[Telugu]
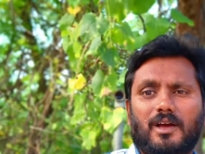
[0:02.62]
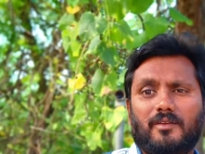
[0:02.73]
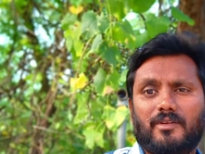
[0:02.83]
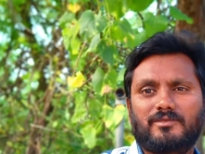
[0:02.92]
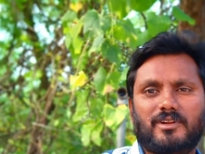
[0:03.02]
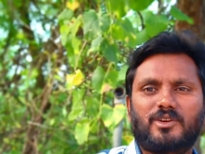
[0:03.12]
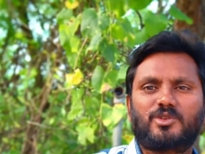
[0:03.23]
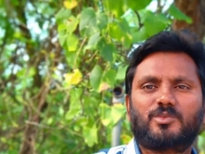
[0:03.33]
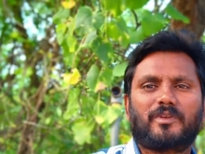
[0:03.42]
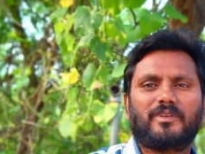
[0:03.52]
హై ఫ్రెండ్స్ వెల్కమ్
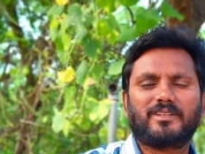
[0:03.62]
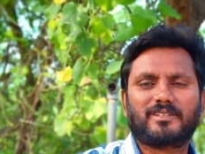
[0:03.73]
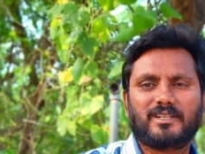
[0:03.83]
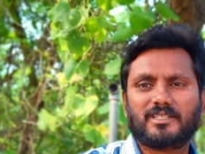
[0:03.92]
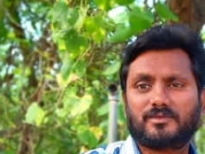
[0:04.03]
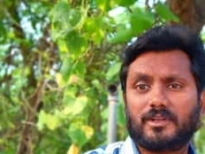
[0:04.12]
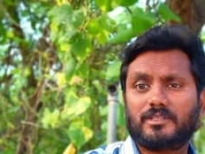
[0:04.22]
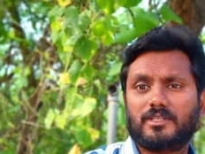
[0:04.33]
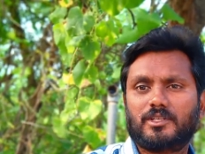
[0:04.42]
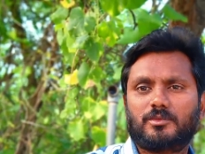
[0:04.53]
టు ప్రైవేట్ డిజిటల్స్
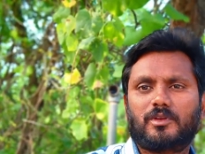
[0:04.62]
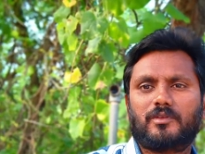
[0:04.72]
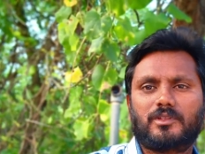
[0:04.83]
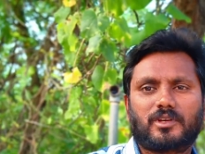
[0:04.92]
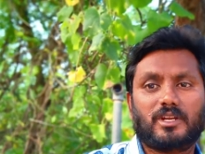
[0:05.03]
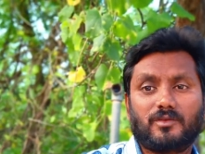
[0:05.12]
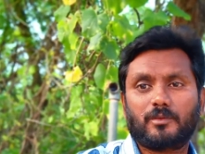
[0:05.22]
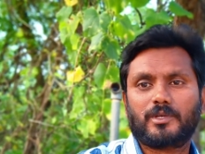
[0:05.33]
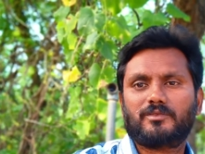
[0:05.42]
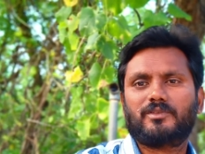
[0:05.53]
ఫ్రెండ్స్ ఈరోజు మనం అయితే ఒక
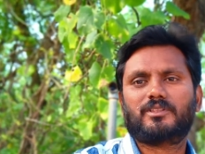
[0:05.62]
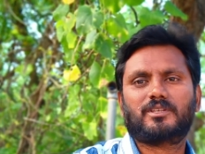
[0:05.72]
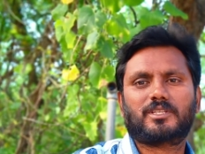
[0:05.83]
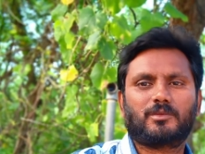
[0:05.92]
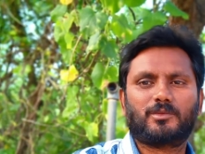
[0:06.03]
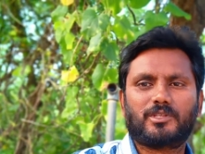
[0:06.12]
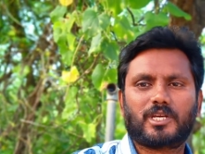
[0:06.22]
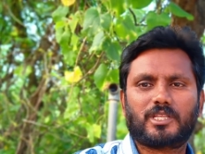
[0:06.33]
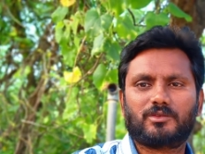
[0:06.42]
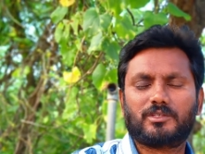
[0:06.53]
ఇన్ఫర్మేషన్ వీడియో అయితే మీ
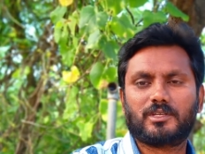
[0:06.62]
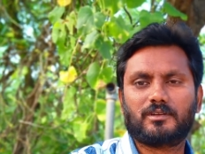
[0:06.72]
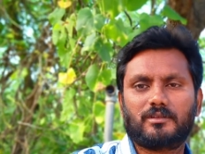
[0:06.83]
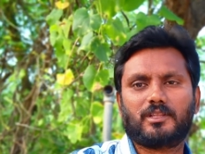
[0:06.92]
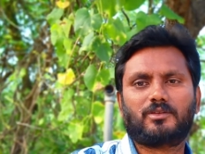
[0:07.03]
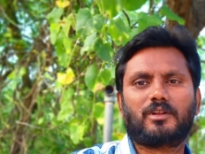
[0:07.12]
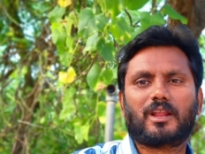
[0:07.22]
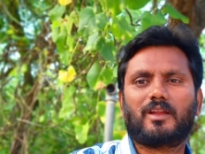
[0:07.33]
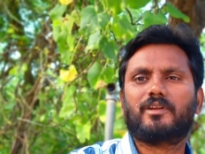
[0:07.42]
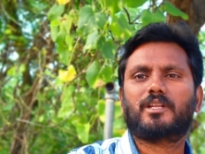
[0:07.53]
ముందుకు అయితే వచ్చాను అది కూడా
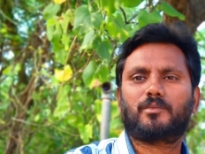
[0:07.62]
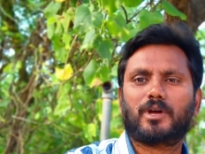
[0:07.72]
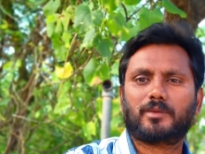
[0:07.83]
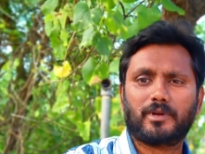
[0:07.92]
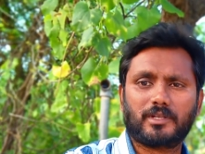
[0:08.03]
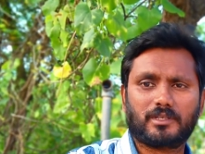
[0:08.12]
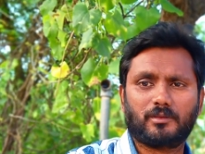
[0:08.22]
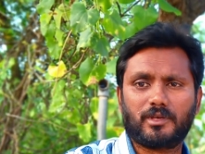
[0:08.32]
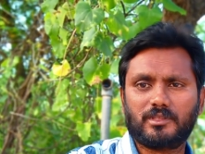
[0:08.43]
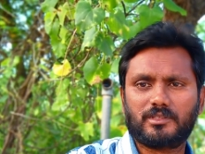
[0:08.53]
రైల్వే డిపార్ట్మెంట్కి
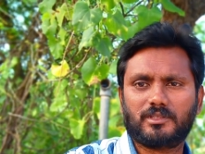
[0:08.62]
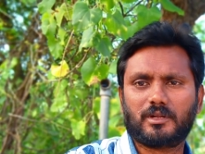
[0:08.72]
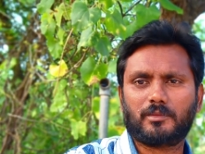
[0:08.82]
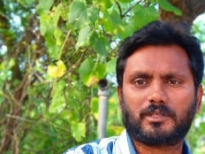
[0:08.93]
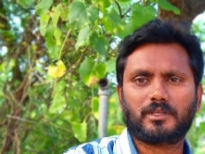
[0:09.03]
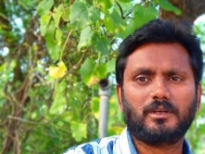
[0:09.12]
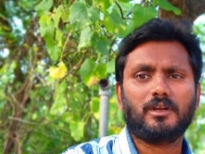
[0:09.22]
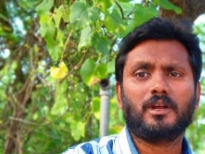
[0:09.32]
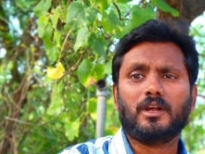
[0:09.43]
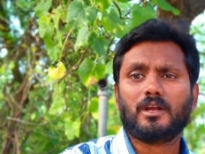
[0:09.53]
సంబంధించింది అనమాట
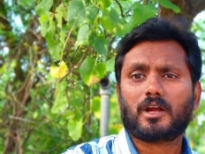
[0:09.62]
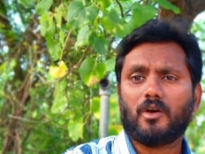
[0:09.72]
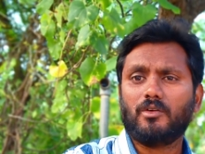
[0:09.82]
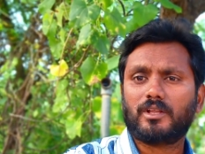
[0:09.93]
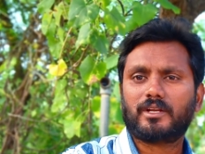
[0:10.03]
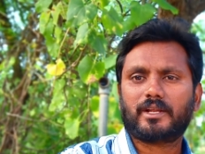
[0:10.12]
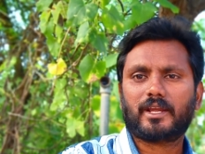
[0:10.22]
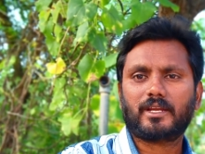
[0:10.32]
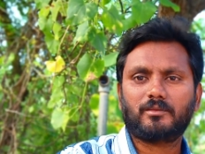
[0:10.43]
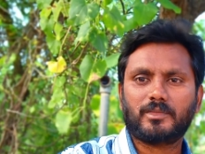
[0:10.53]
కౌంటర్
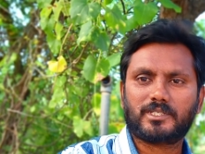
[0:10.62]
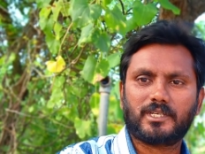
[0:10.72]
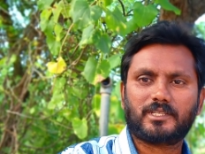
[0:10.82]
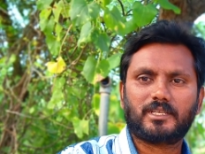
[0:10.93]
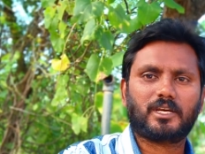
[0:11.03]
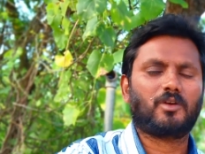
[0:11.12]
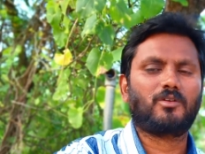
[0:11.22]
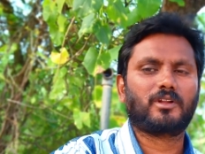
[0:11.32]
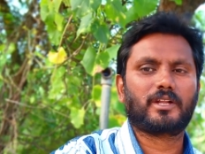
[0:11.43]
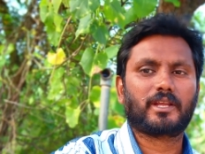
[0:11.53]
టికెట్ మిస్ అయితే
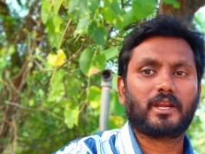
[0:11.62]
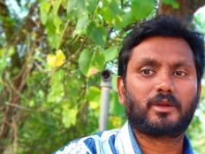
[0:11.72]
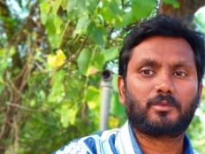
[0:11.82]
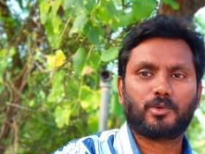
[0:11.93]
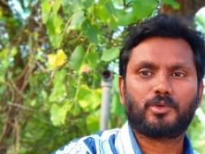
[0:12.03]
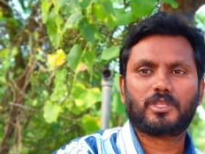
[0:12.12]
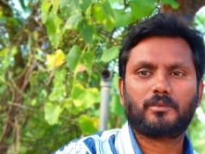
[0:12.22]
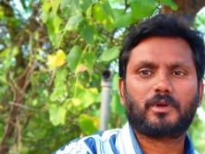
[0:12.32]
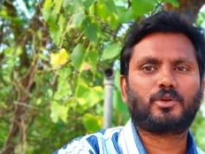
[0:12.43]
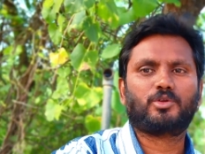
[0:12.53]
కౌంటర్ టికెట్ పోతే
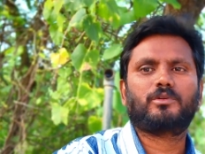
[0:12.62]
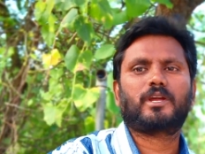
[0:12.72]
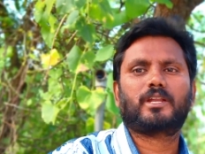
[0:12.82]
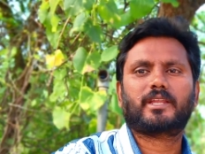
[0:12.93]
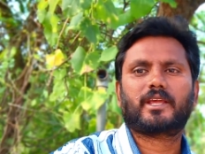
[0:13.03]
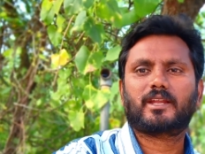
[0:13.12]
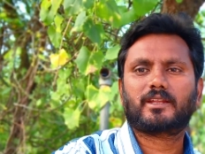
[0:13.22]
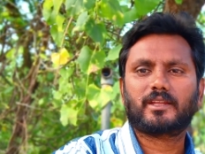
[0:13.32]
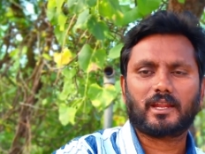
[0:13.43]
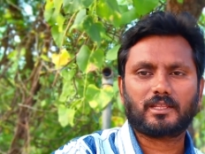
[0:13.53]
మన డూప్లికేట్
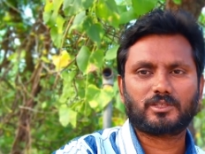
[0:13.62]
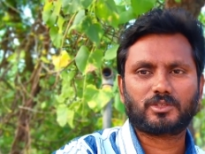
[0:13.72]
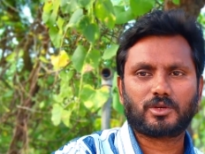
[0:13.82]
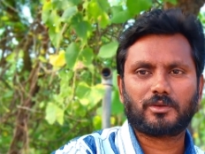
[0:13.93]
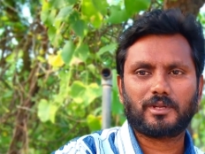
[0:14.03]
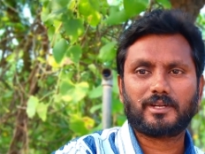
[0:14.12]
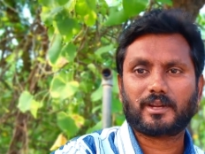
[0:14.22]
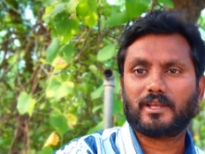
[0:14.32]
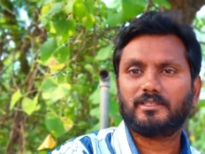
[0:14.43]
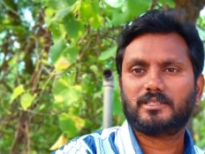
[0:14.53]
టికెట్ని ఎలా తీసుకోవాలి
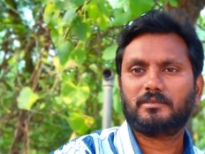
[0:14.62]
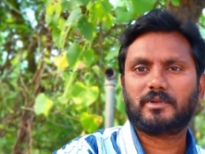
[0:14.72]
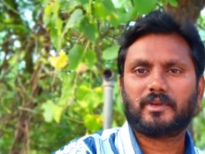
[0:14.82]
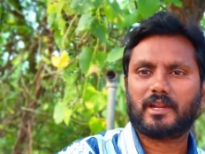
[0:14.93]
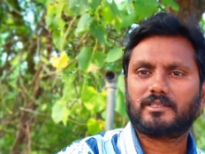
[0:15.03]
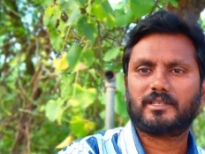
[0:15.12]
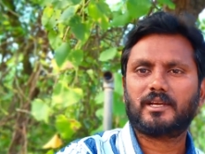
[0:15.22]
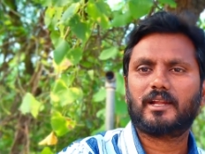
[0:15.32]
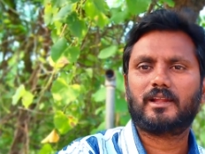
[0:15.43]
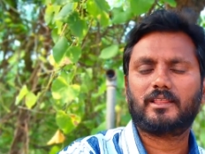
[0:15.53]
ట్రైన్ జర్నీ మనం ఎలా
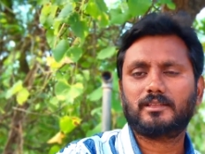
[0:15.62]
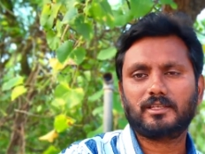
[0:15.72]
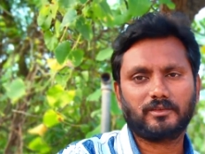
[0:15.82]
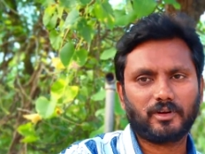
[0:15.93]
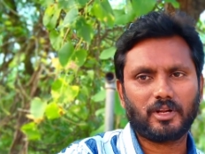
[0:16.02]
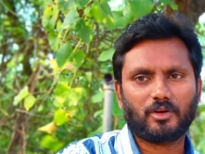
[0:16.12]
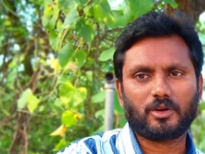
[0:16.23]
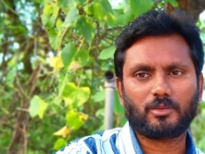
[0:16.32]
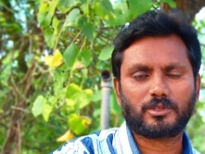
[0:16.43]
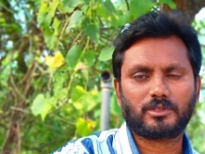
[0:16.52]
చేయాలి అనేది అయితే ఈ వీడియోలో
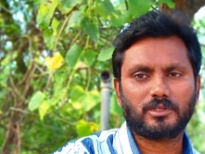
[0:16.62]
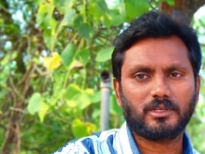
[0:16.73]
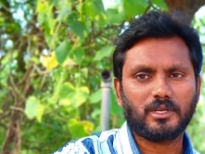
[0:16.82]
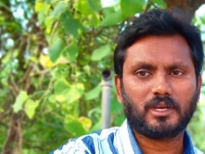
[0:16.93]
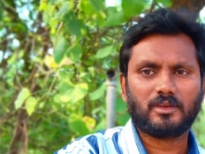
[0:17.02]
ఉండబోతుంది